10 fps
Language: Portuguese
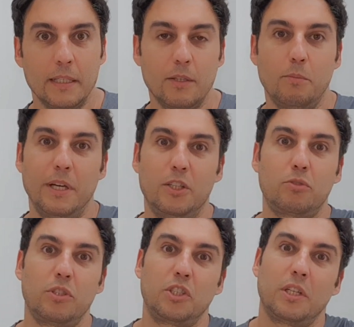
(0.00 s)
Então o
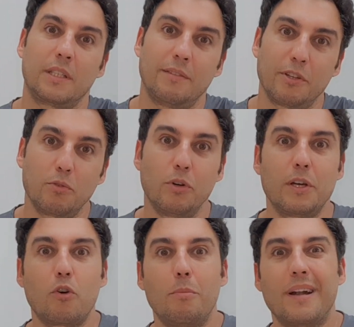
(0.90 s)
médico já tinha até
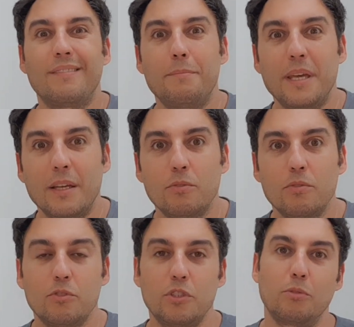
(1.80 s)
vergonha, cobrava
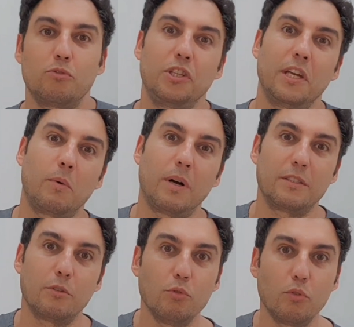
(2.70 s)
menos, já não tinha
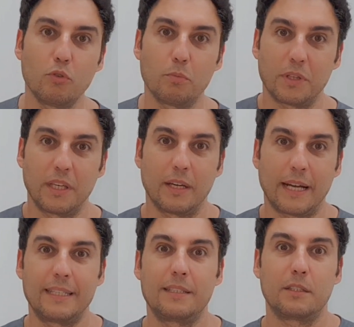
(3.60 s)
quase lucro, porque
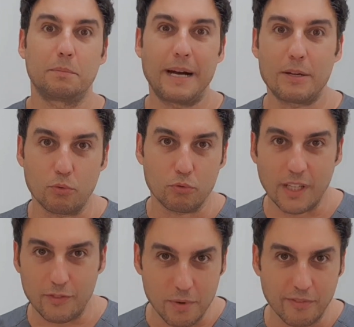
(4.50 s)
cada disparo
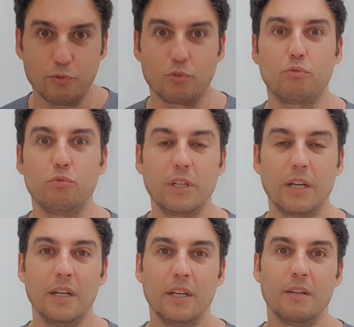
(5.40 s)
custava uma
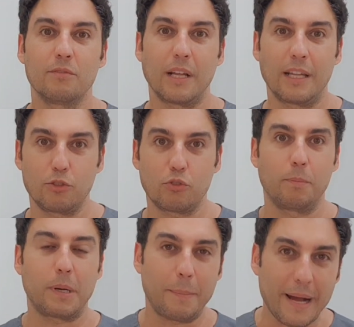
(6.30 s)
fortuna. Você além de
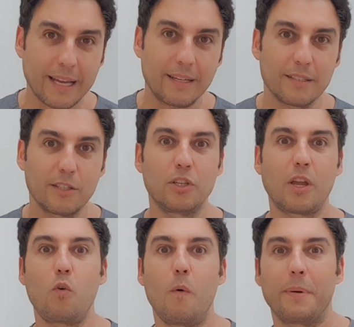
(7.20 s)
comprar a máquina, você
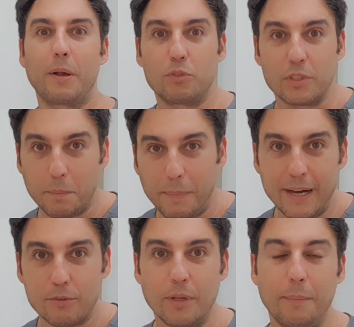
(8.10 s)
tinha que comprar o
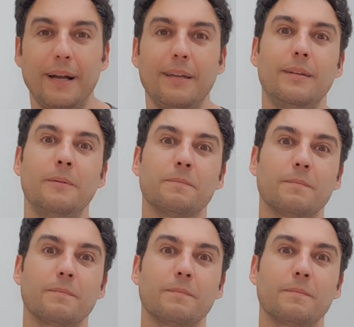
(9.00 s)
disparo da máquina.